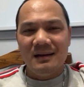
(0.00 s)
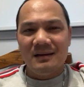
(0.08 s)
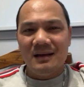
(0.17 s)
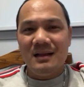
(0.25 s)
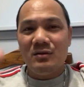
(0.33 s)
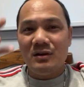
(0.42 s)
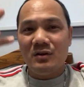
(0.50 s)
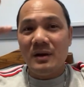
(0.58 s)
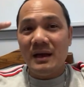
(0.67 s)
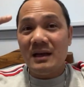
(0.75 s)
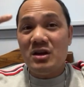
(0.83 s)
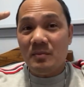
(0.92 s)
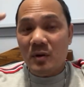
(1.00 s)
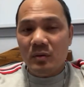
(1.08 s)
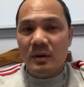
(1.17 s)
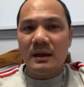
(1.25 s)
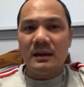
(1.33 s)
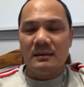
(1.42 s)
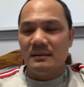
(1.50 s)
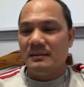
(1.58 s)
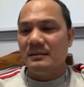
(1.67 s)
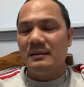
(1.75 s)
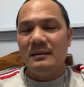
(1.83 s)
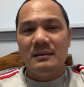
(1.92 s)
ý tụi nó tụi Hán chấp bu em
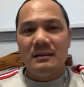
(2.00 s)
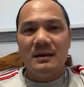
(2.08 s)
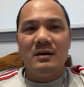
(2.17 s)
chứ